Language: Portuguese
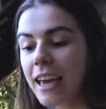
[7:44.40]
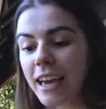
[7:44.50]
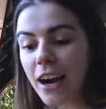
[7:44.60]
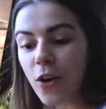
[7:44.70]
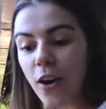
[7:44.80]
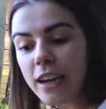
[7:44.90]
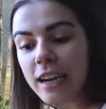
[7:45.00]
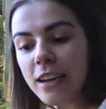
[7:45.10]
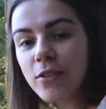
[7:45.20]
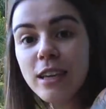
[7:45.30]
E
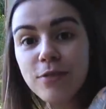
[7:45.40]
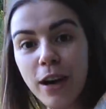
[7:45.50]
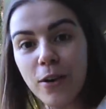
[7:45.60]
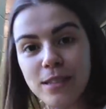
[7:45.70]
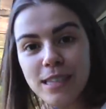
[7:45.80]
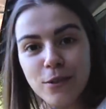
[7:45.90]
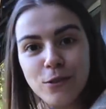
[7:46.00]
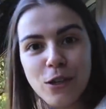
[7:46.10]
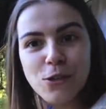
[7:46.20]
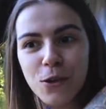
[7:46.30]
agora, o que vai acontecer no
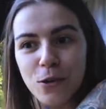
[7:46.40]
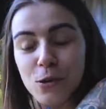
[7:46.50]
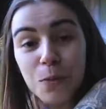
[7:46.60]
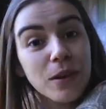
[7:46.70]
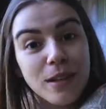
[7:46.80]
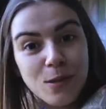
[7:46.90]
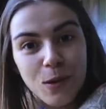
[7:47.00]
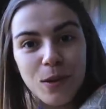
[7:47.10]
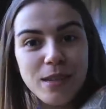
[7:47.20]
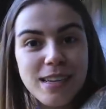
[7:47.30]
dia de hoje? Muitas
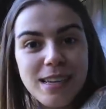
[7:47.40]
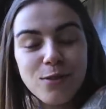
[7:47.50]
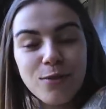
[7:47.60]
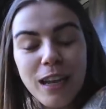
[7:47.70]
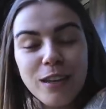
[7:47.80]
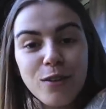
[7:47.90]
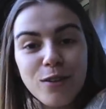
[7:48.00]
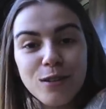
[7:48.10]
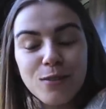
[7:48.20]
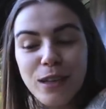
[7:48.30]
coisas, o Vale
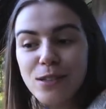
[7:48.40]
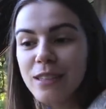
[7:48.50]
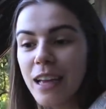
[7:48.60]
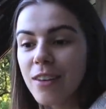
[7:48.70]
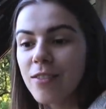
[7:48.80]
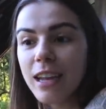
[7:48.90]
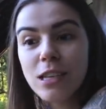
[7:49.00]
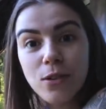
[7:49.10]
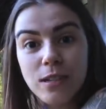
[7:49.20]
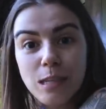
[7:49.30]
dos Ventos tem
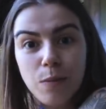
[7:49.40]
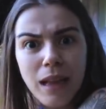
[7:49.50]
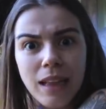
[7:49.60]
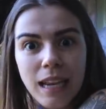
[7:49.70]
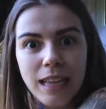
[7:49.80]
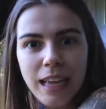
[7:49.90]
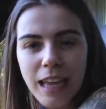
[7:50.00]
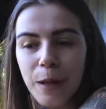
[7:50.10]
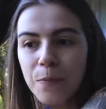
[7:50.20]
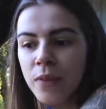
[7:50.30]
várias coisas para
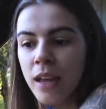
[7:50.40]
entreter.